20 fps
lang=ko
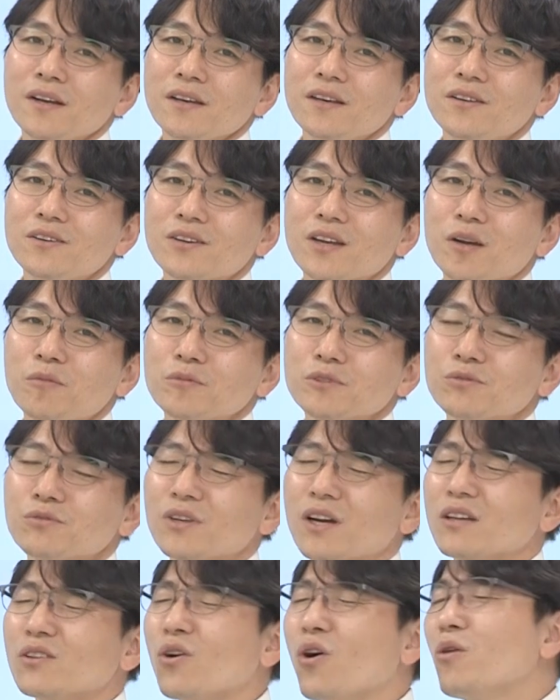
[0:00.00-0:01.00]
이렇게 하면서
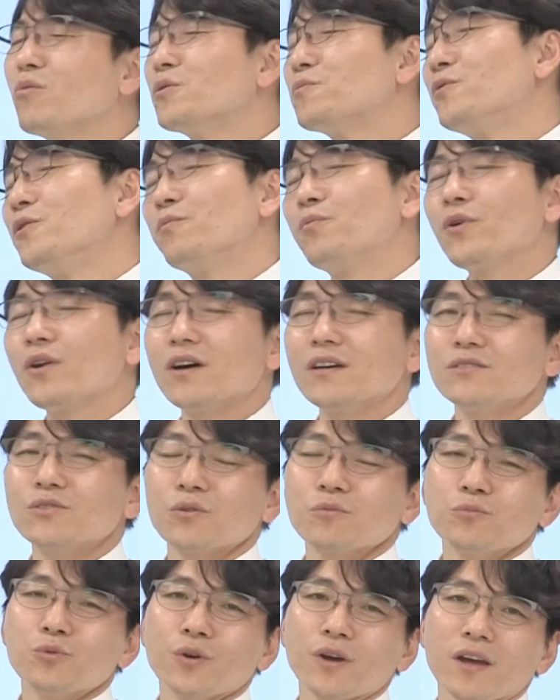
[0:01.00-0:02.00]
우리가 너무 불필요한
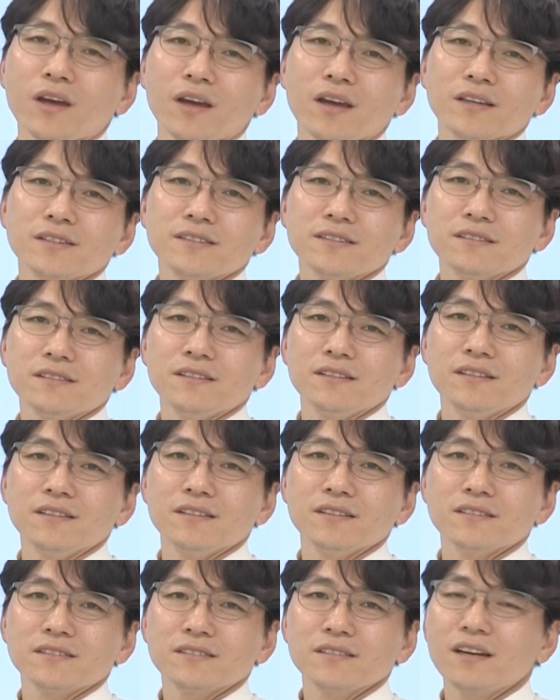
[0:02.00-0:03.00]
정보에
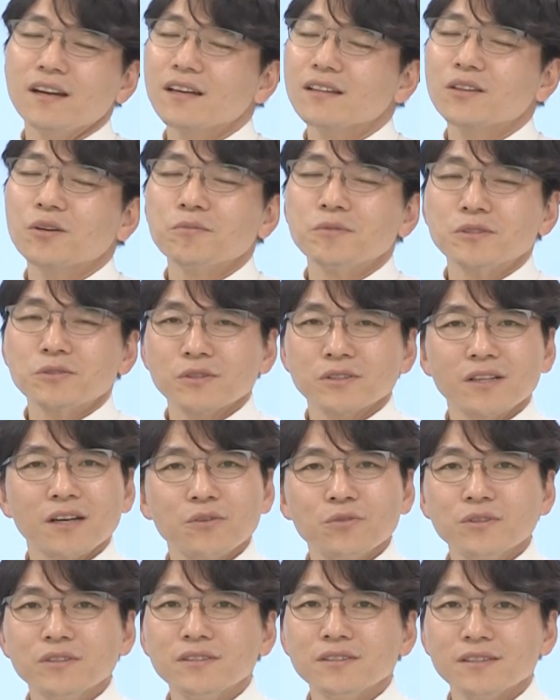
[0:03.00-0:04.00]
이 쓰레기더미 속에
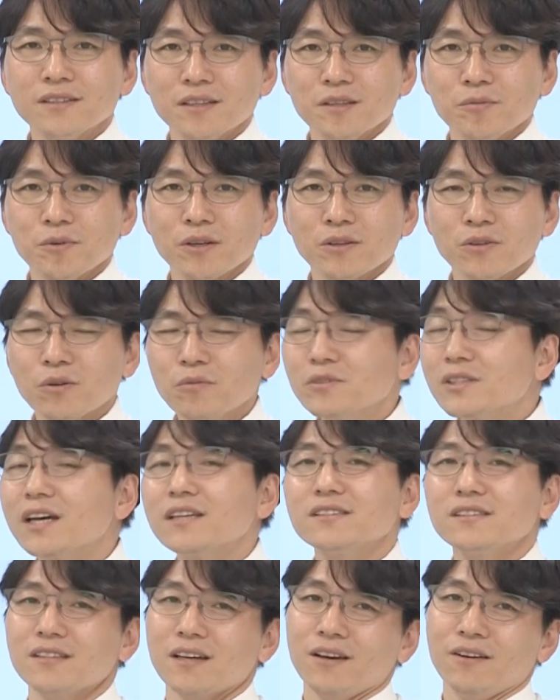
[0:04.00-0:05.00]
살고 있는 느낌이에 너무
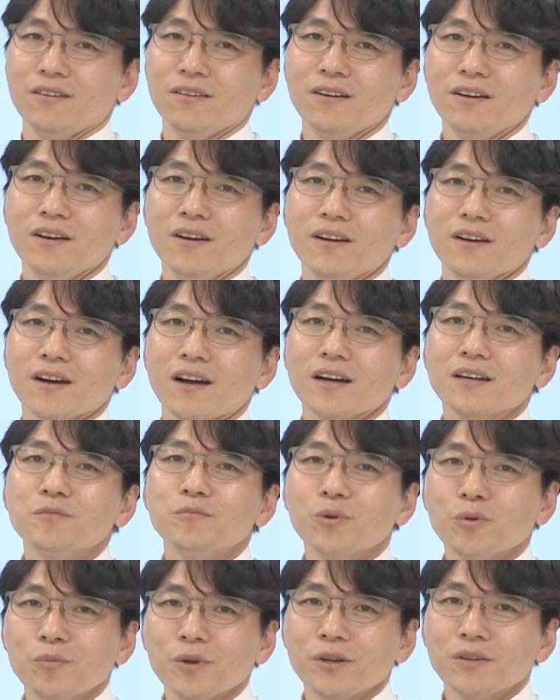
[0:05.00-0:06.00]
짜증나요.
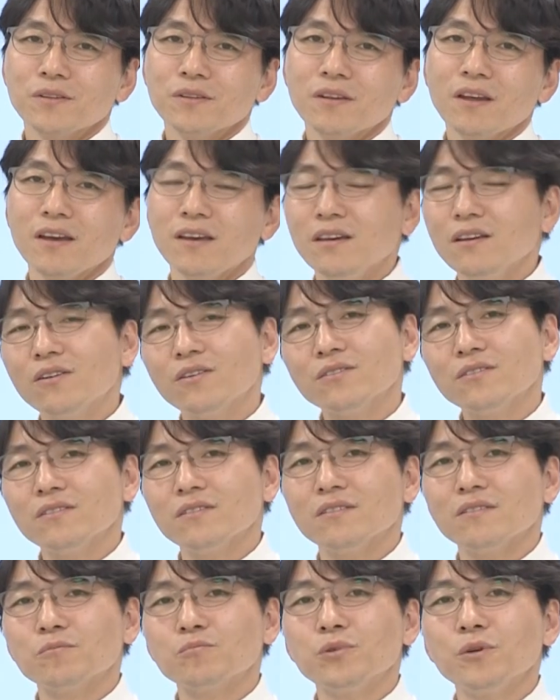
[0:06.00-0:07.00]
가끔 보면 내 네,
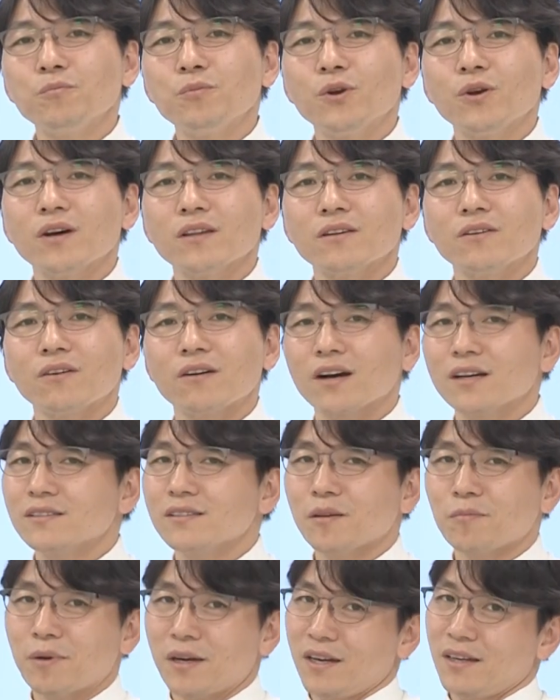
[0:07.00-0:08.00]
이런 불필요한
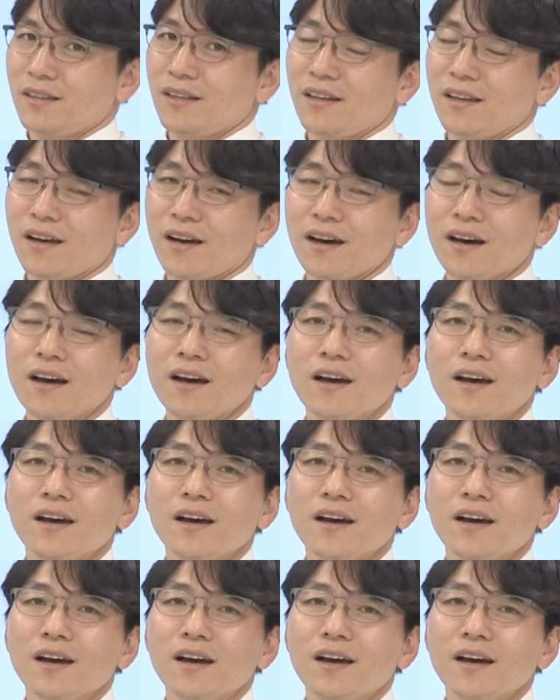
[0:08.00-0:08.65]
것까지 내 봐야 되나